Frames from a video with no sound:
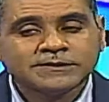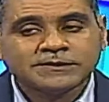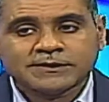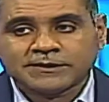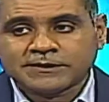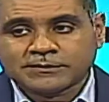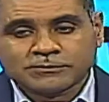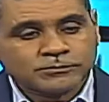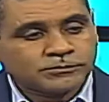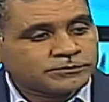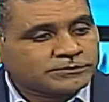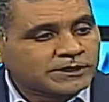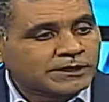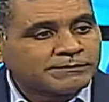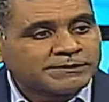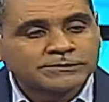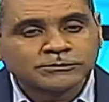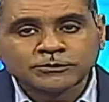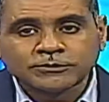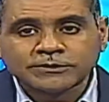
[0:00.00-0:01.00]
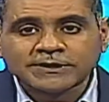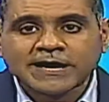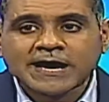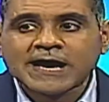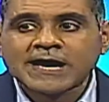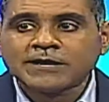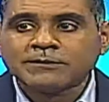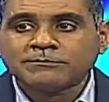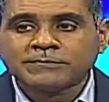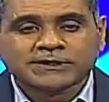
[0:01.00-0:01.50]
eh, contrabando de
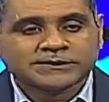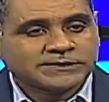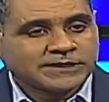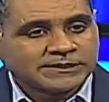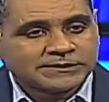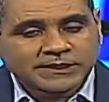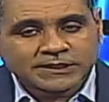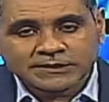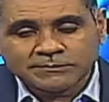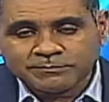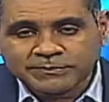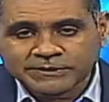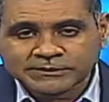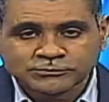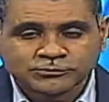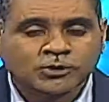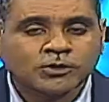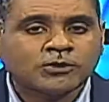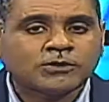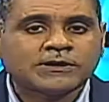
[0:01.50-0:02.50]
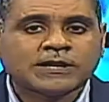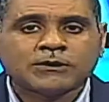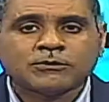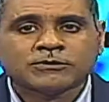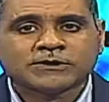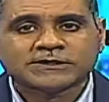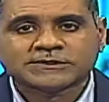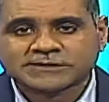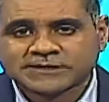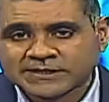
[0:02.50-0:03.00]
armas, trata de personas, lo
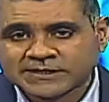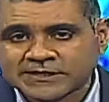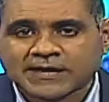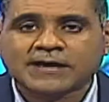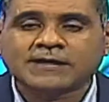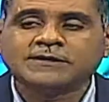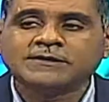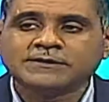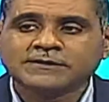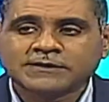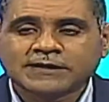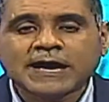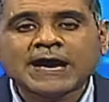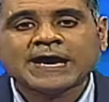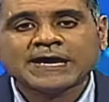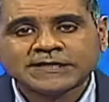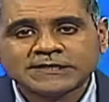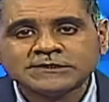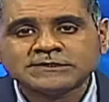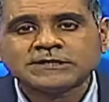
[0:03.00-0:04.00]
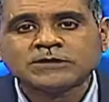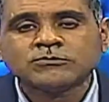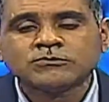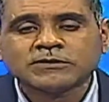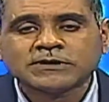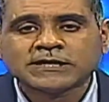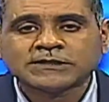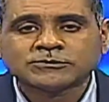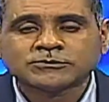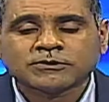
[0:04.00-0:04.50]
que sea ahí sí es un
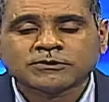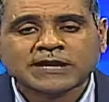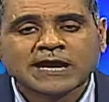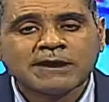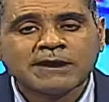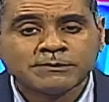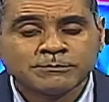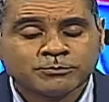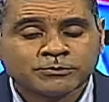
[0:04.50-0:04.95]
caso grave.